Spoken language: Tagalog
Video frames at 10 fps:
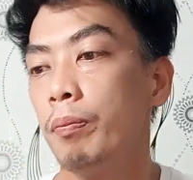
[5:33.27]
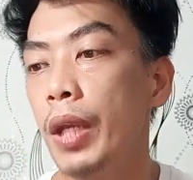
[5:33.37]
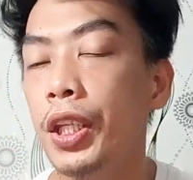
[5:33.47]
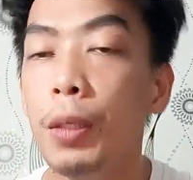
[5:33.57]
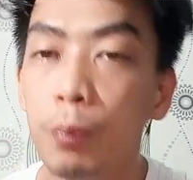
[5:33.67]

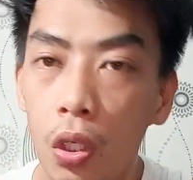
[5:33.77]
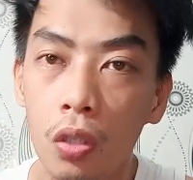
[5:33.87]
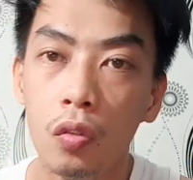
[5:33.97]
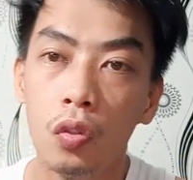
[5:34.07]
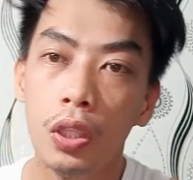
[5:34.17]
Pwede
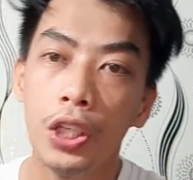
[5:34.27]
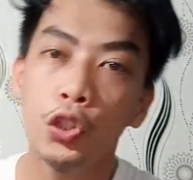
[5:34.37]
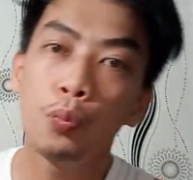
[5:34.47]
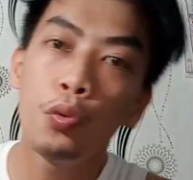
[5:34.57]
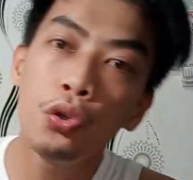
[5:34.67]
po.
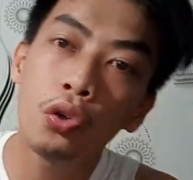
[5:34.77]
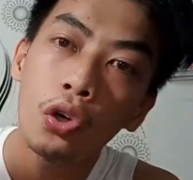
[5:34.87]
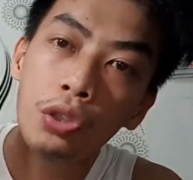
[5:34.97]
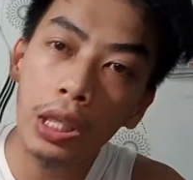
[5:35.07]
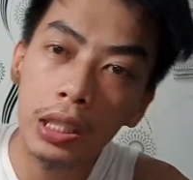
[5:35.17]
Ito po yung
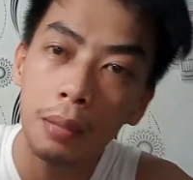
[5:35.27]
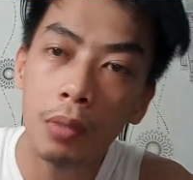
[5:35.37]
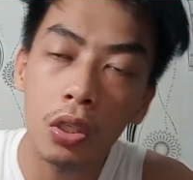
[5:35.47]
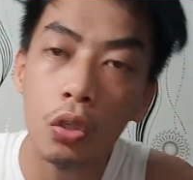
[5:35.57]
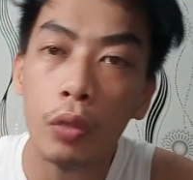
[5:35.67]
contact
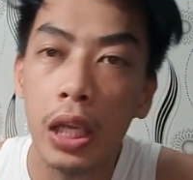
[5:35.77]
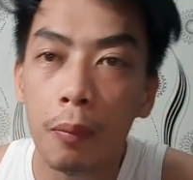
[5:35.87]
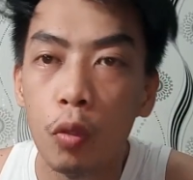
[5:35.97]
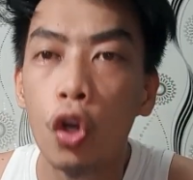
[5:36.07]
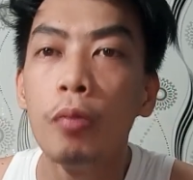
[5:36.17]
number ko.
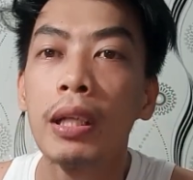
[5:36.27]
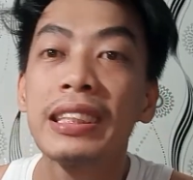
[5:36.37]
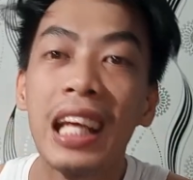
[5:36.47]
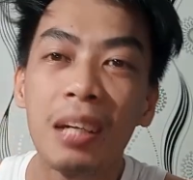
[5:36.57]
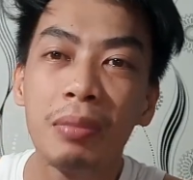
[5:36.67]
Willing po ako
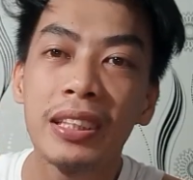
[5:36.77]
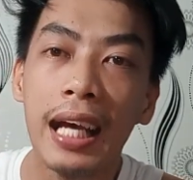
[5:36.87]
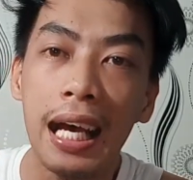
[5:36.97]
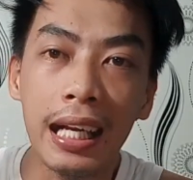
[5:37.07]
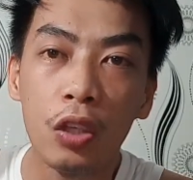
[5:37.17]
mag-service
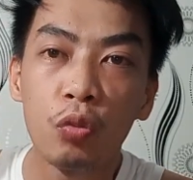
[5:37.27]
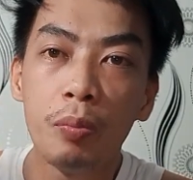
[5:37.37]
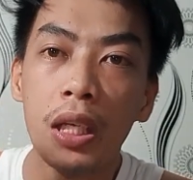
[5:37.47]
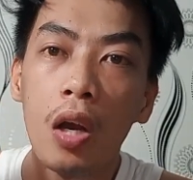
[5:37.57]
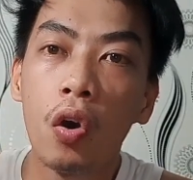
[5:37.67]
around
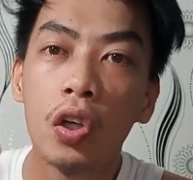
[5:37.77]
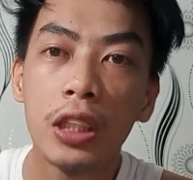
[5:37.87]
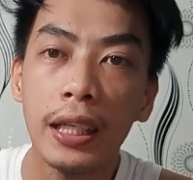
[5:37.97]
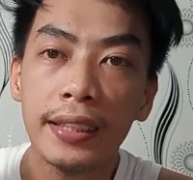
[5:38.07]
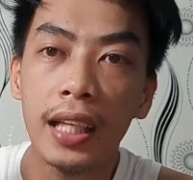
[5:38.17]

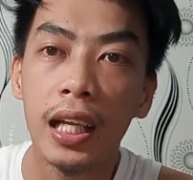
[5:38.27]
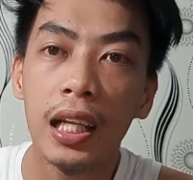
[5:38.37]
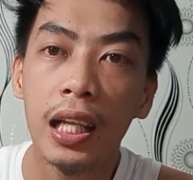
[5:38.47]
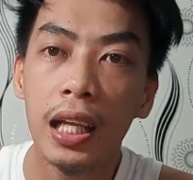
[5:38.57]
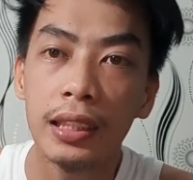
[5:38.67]
Binangonan,
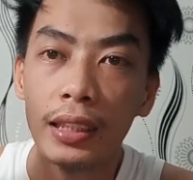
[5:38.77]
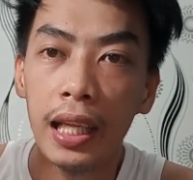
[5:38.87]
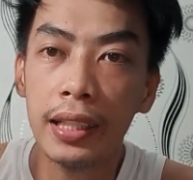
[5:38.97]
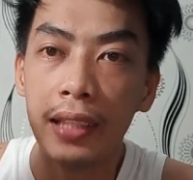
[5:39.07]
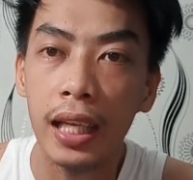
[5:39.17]
Rizal.
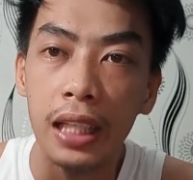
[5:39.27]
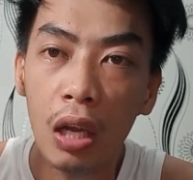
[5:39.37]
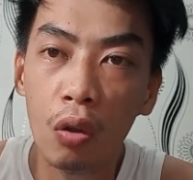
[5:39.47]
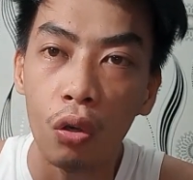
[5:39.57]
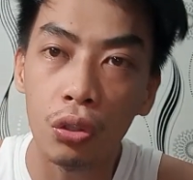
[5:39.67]
Taytay
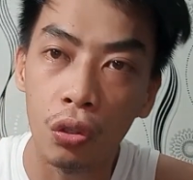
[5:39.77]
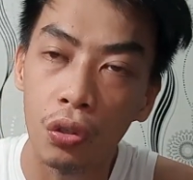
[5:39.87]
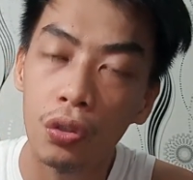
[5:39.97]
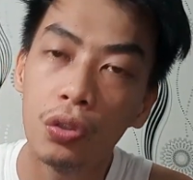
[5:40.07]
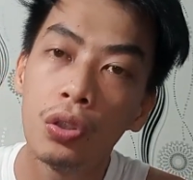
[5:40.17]

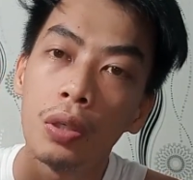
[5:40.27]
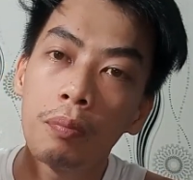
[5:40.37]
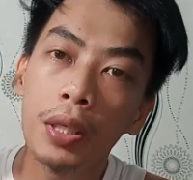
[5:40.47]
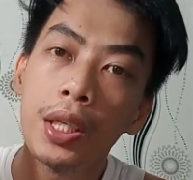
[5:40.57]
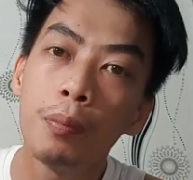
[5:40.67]
Angono
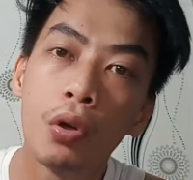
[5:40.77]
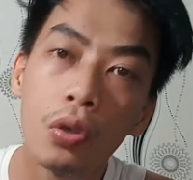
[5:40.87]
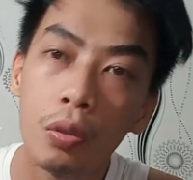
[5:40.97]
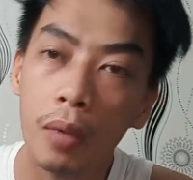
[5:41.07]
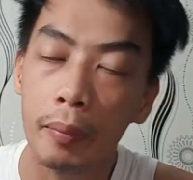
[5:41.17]
pwede po
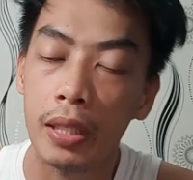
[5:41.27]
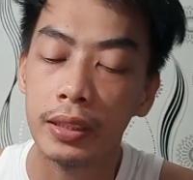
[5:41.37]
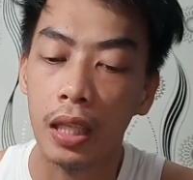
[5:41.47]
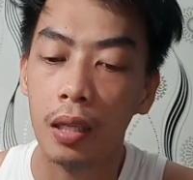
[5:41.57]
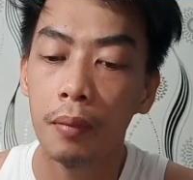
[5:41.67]
ako
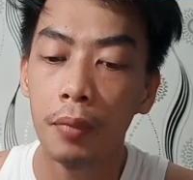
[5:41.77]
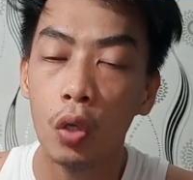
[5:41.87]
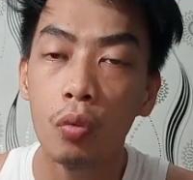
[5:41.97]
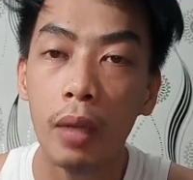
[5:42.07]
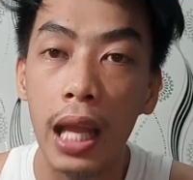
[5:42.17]
master.
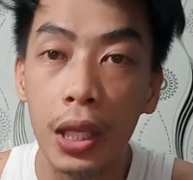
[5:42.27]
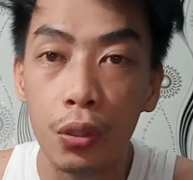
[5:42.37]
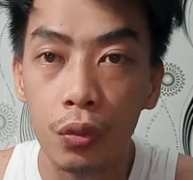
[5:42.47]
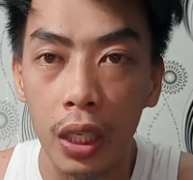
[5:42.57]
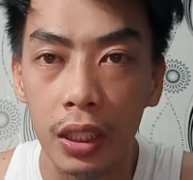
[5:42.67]
Pero kung
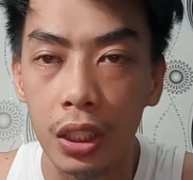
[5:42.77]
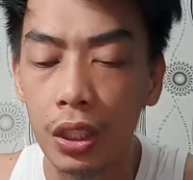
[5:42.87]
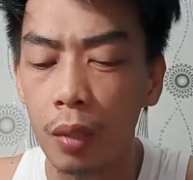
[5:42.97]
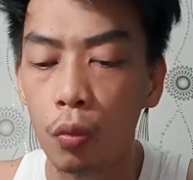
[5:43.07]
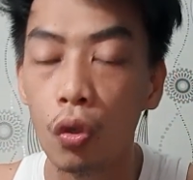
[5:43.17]
malayo na,
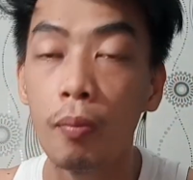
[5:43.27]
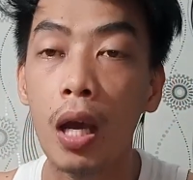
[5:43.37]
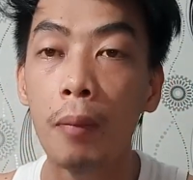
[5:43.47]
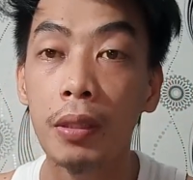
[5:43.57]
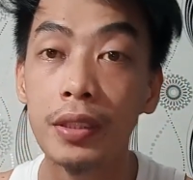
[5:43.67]
hindi na po ako
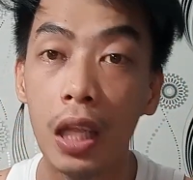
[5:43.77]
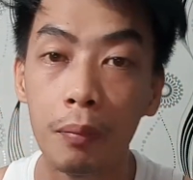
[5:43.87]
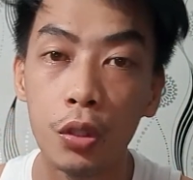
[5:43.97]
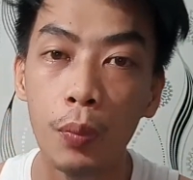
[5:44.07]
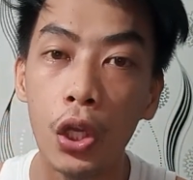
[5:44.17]

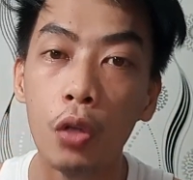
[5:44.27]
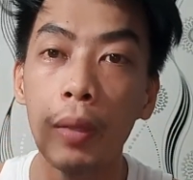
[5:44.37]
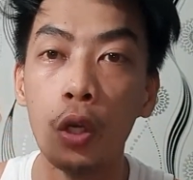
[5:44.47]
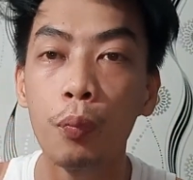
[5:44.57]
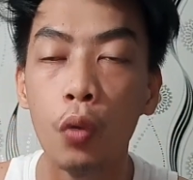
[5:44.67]
makapag-service. Pero
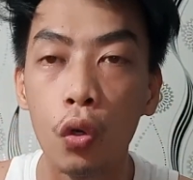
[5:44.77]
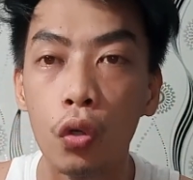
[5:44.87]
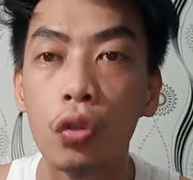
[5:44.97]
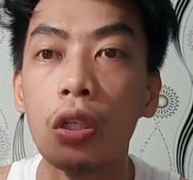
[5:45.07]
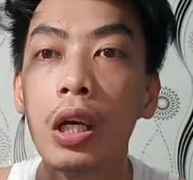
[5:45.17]
meron po
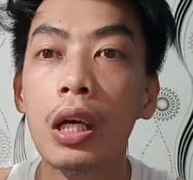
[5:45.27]
akong,